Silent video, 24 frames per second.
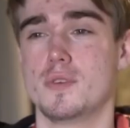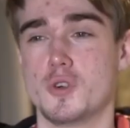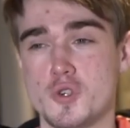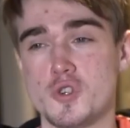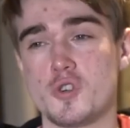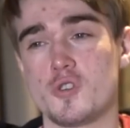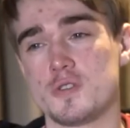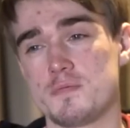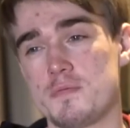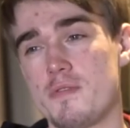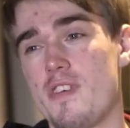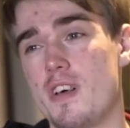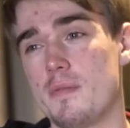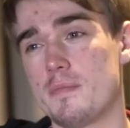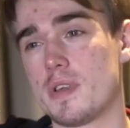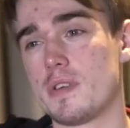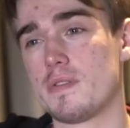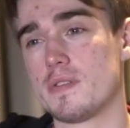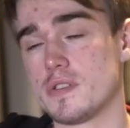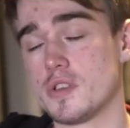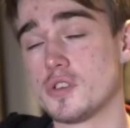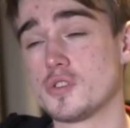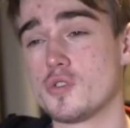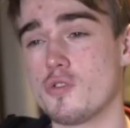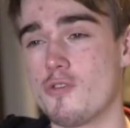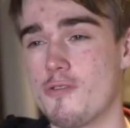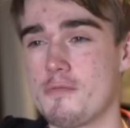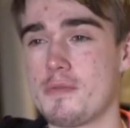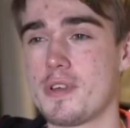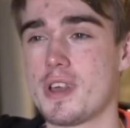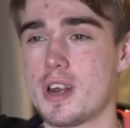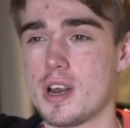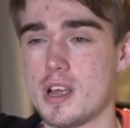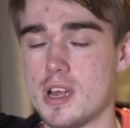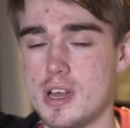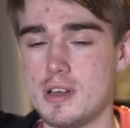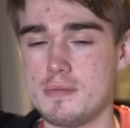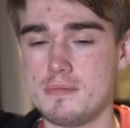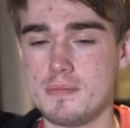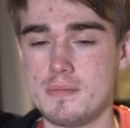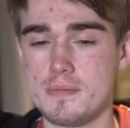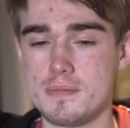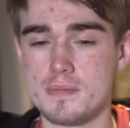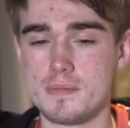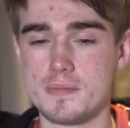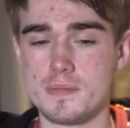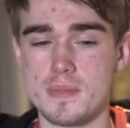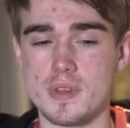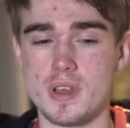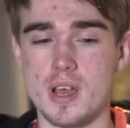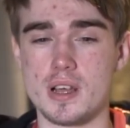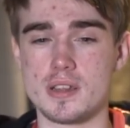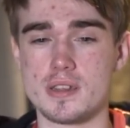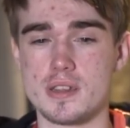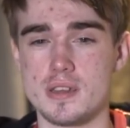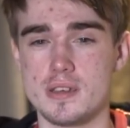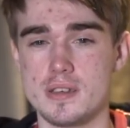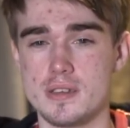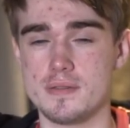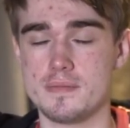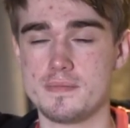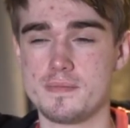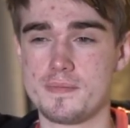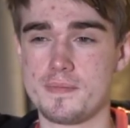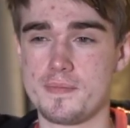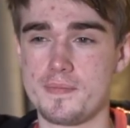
Мы уже успеваем привыкнуть к новым игрокам, как-то